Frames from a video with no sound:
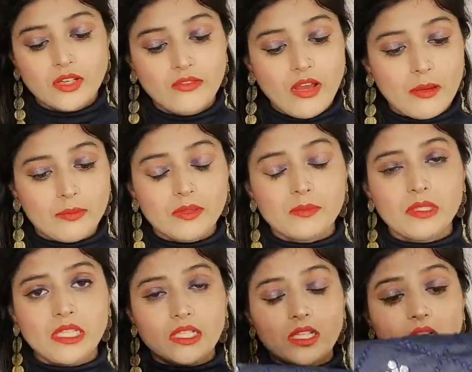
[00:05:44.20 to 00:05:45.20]
का फैब्रिक
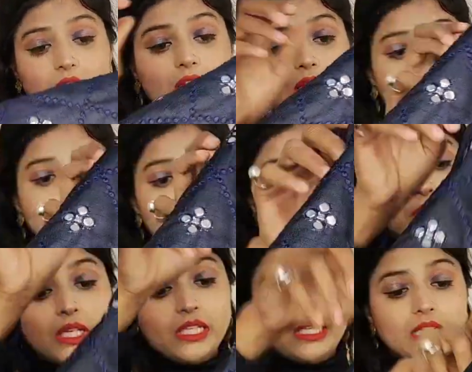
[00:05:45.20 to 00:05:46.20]
मिलेगा
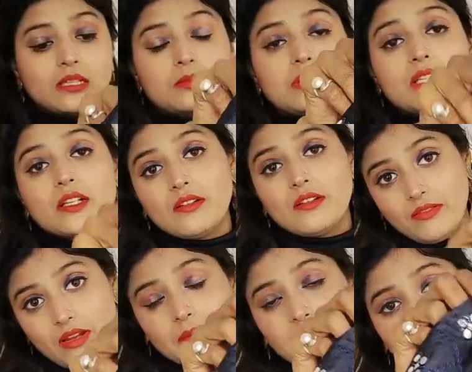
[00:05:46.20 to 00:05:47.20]
पूरा एक मीटर का
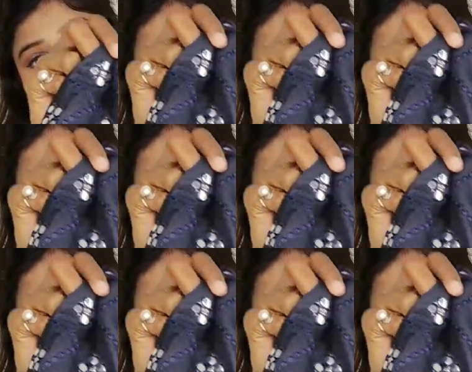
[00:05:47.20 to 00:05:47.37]
फैब्रिक